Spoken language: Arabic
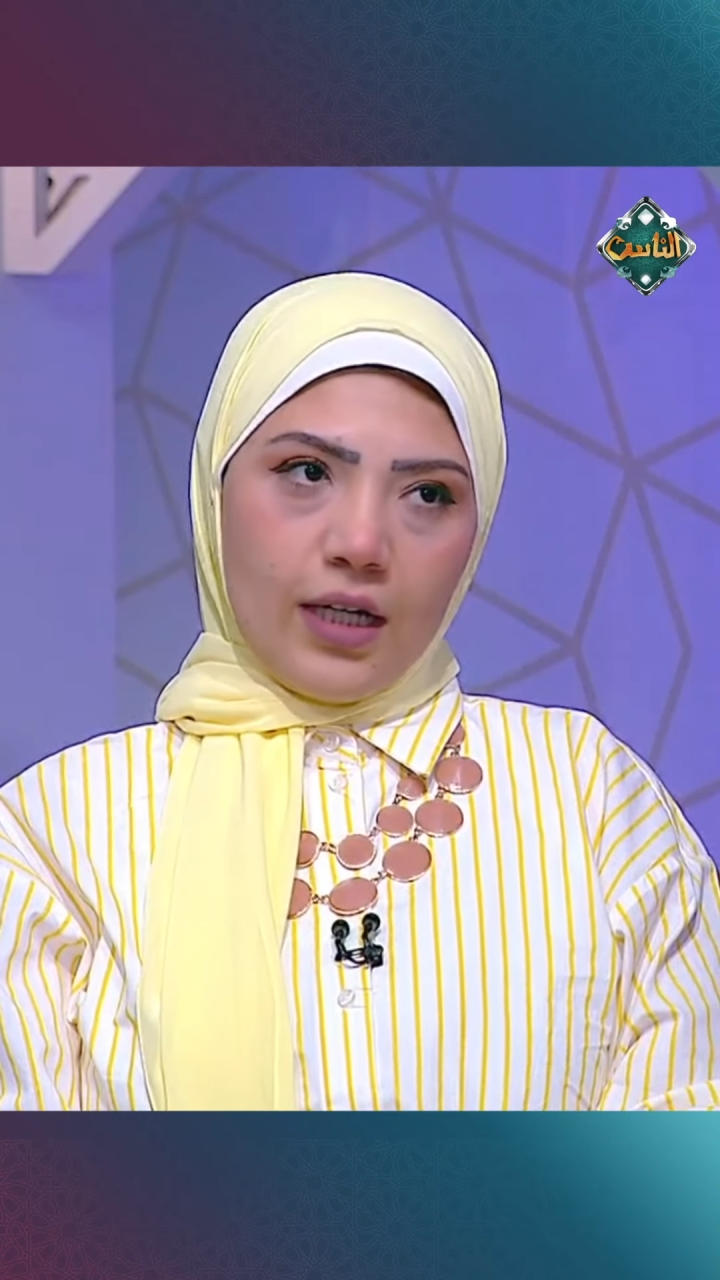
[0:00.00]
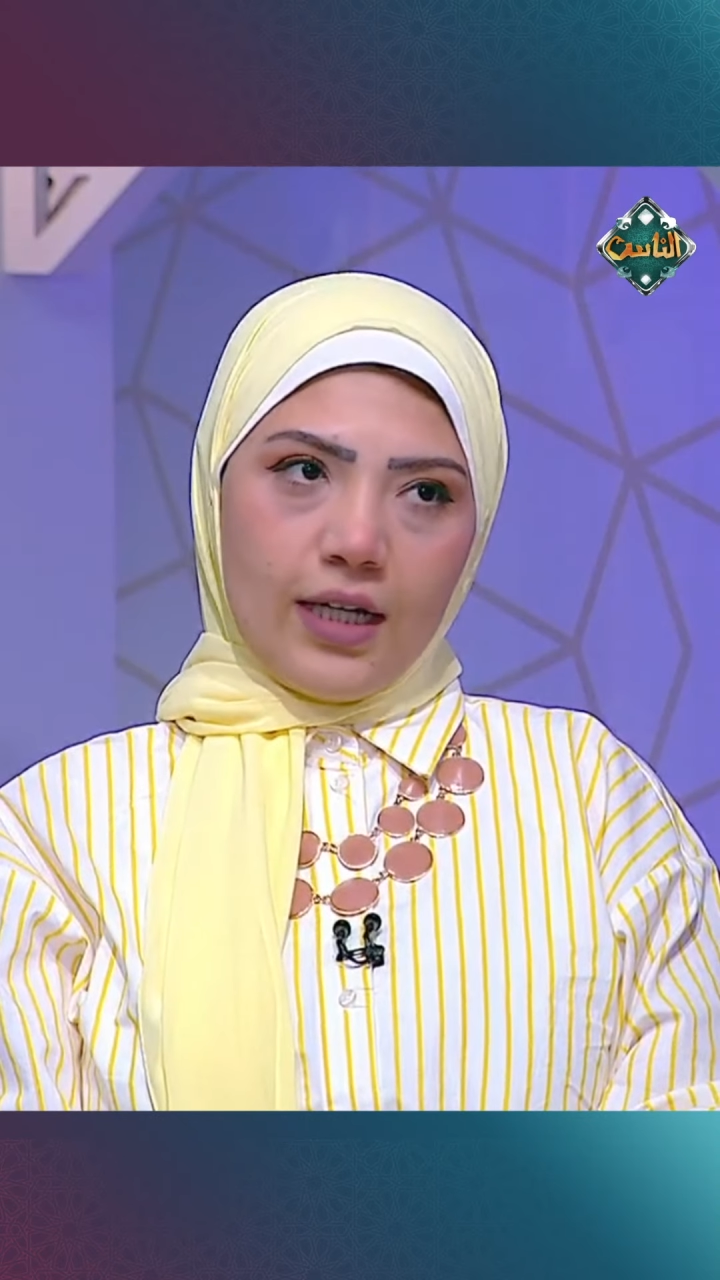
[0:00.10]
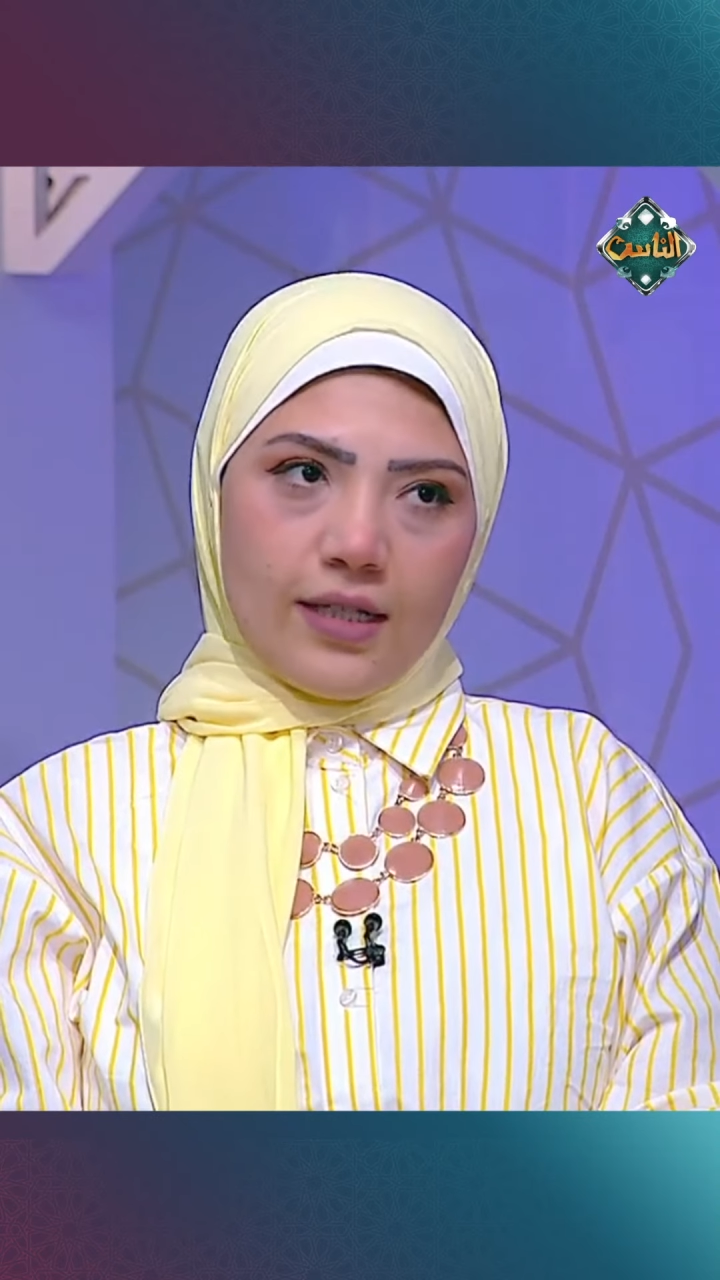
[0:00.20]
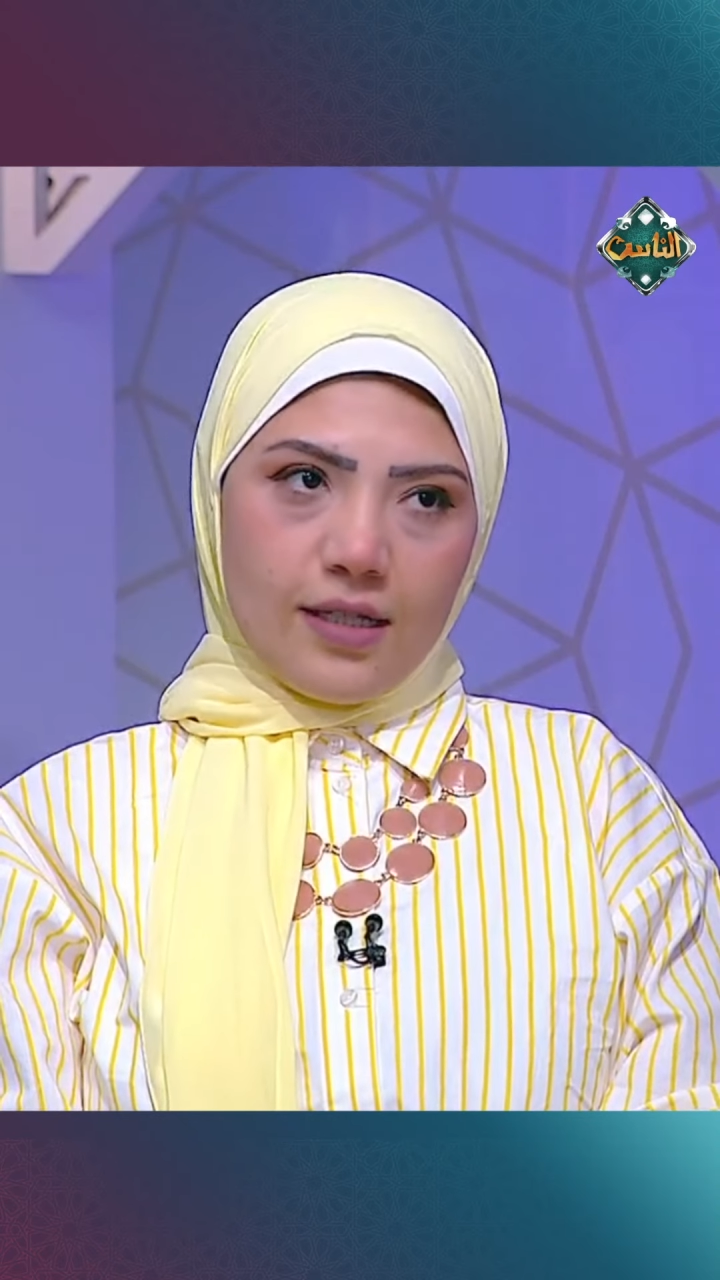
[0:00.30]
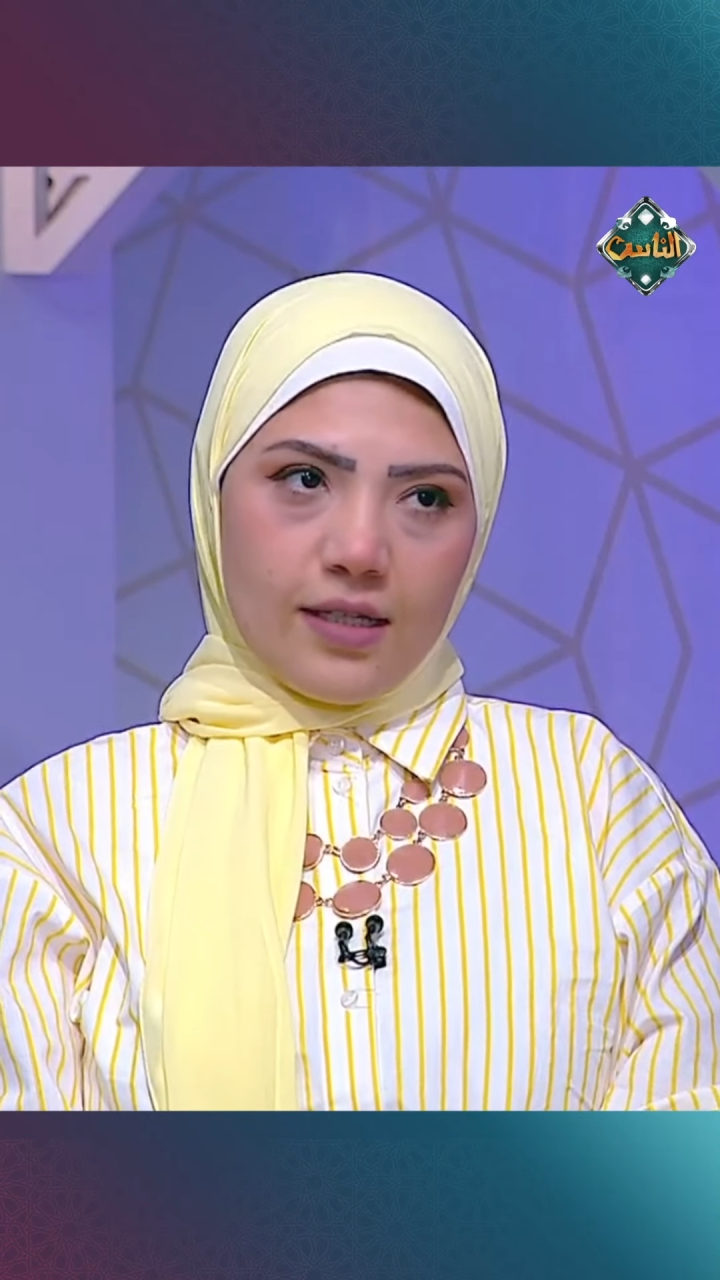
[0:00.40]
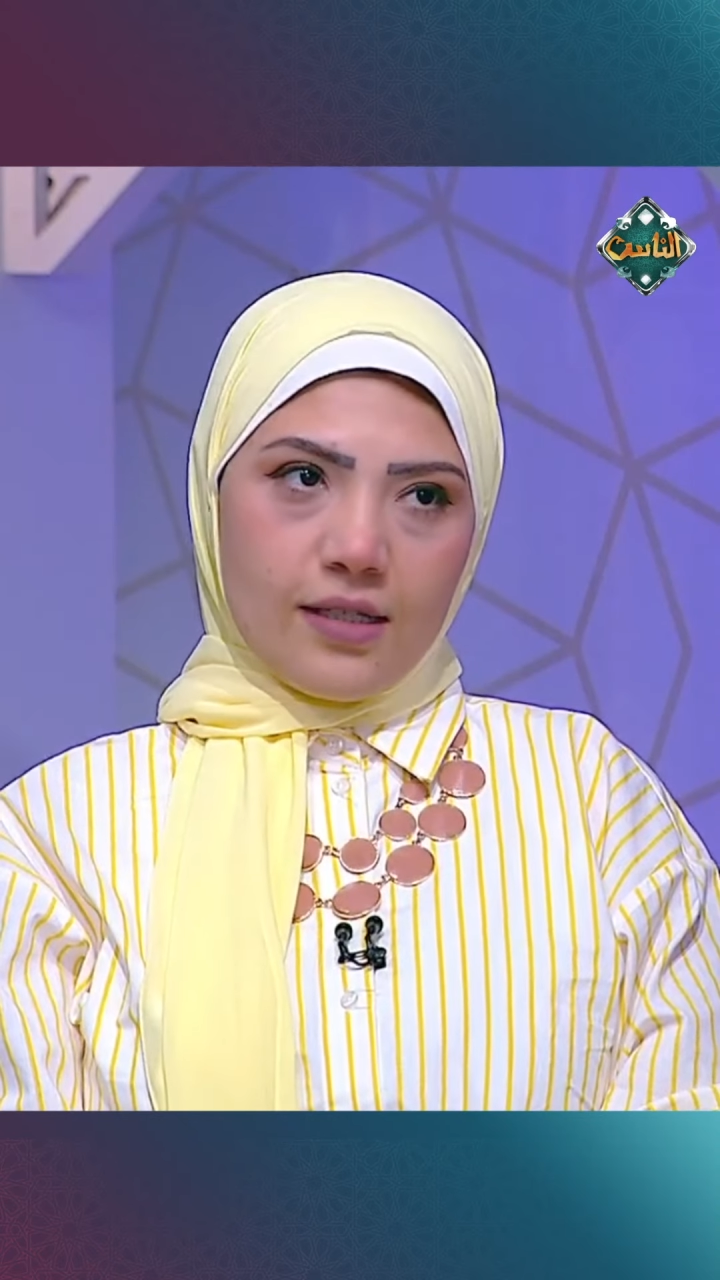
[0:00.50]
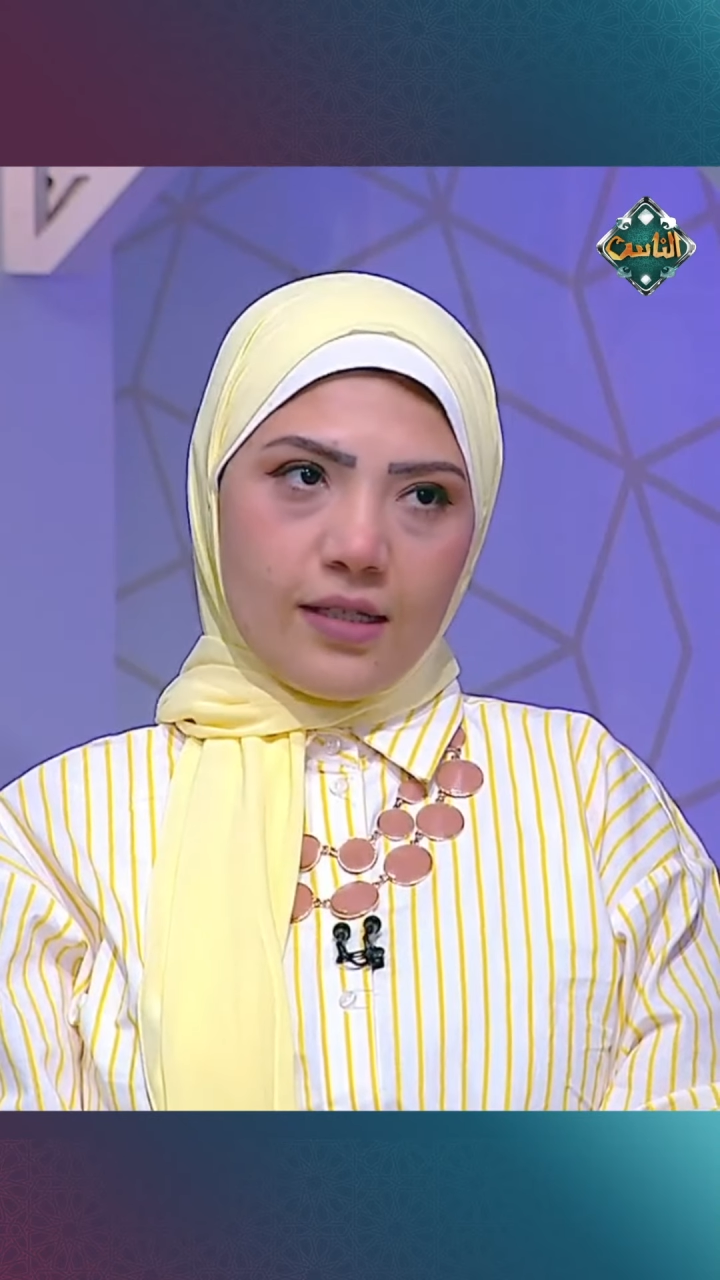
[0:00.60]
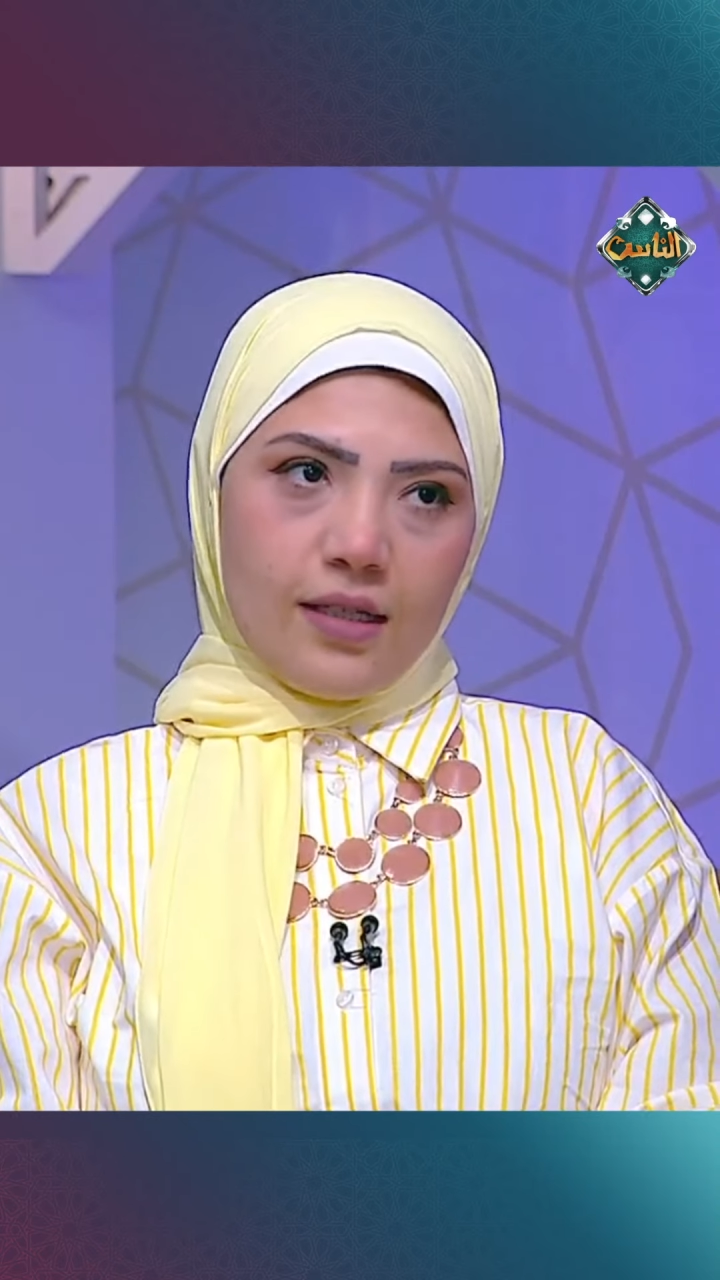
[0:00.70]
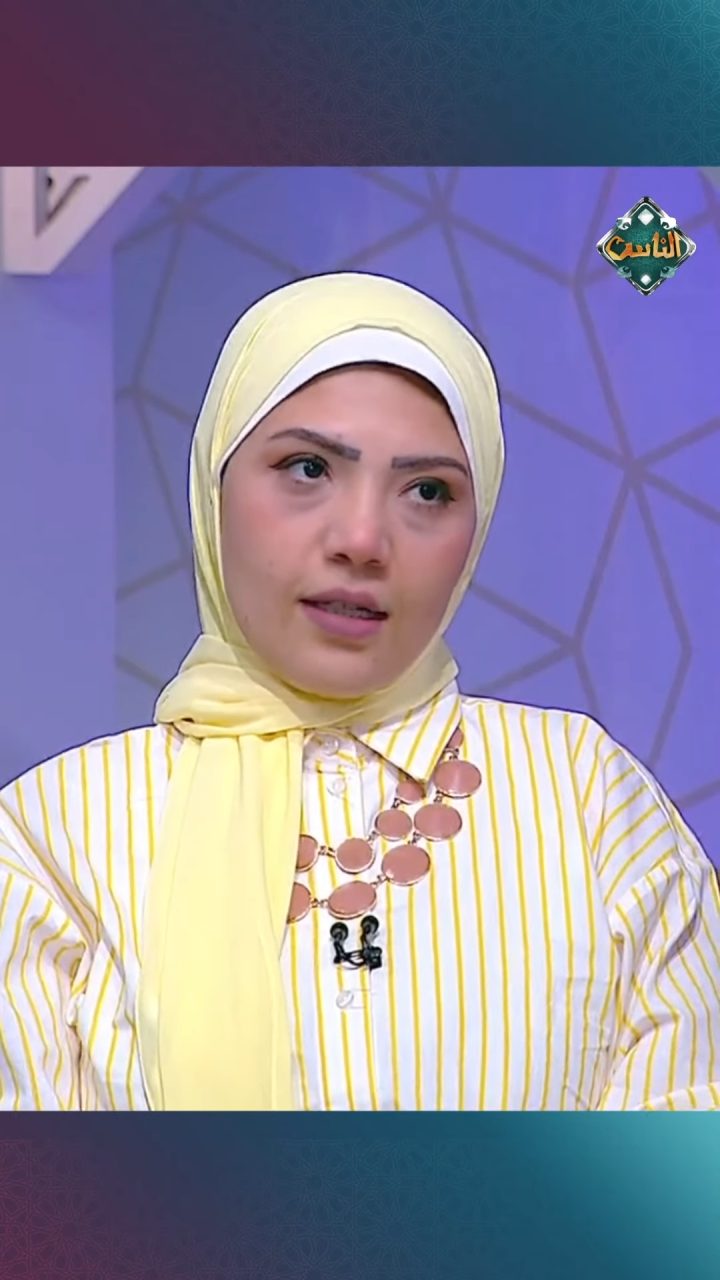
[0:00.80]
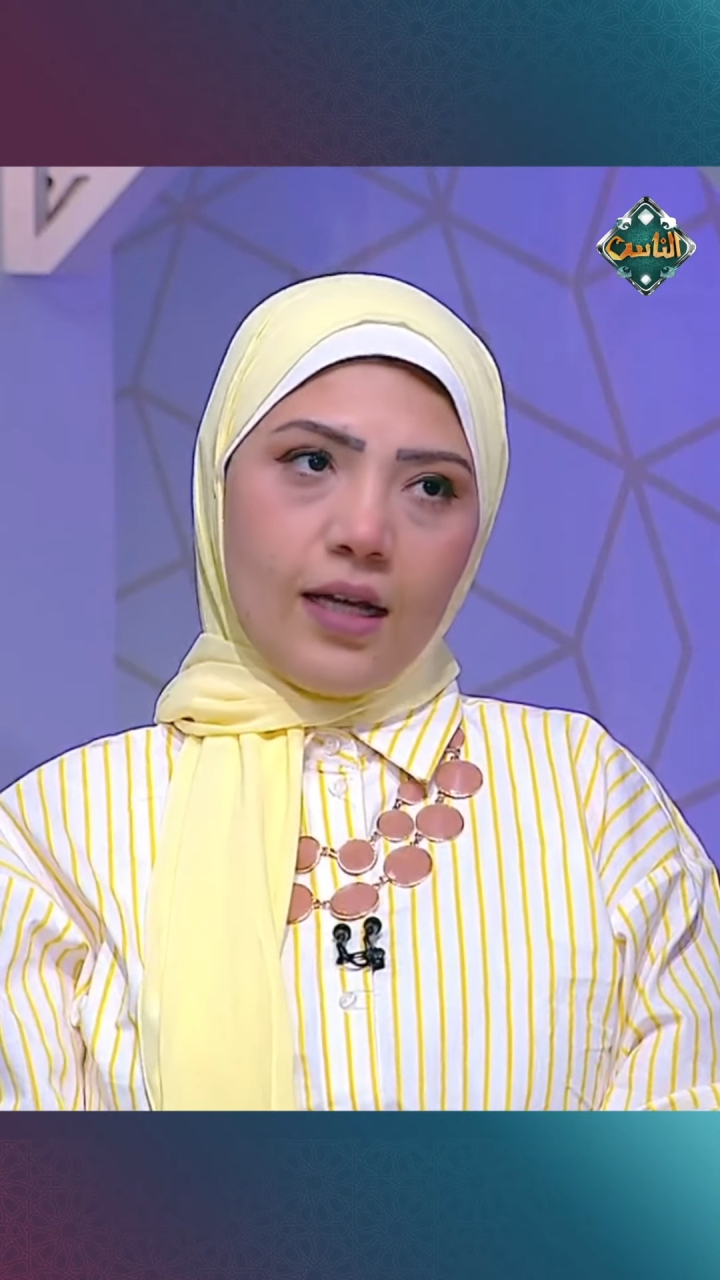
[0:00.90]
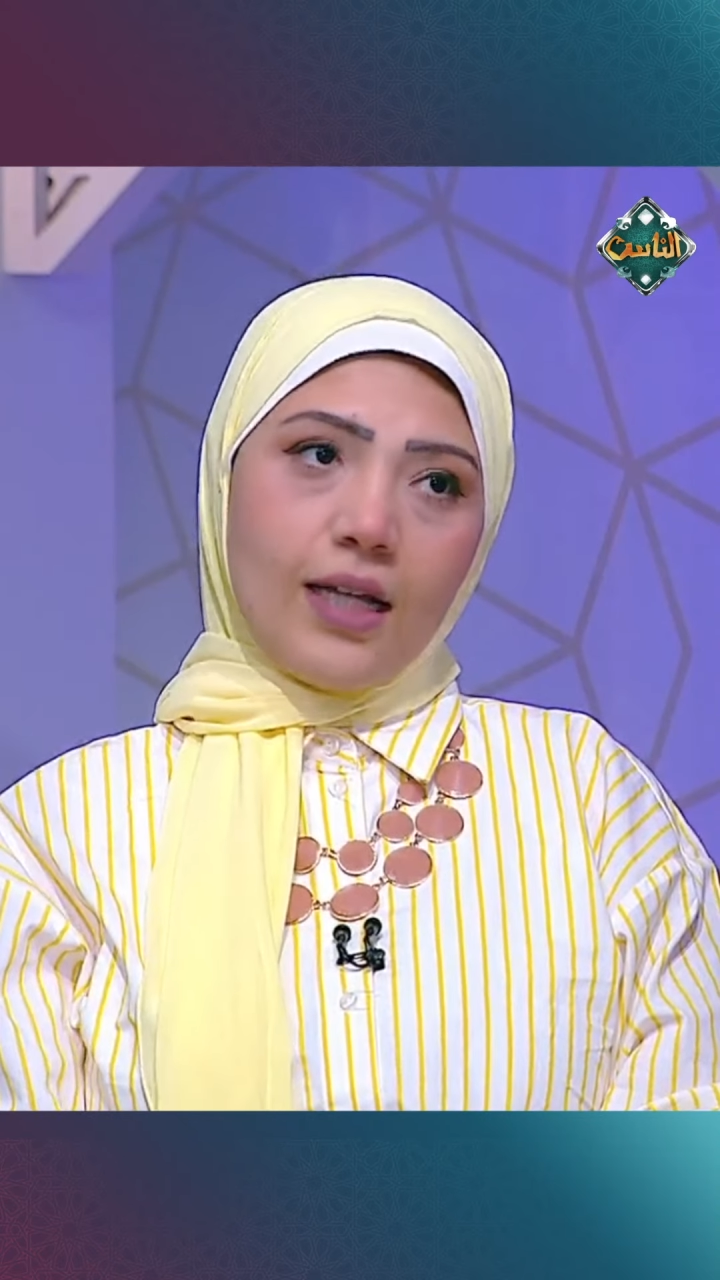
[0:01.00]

على اساس ان انا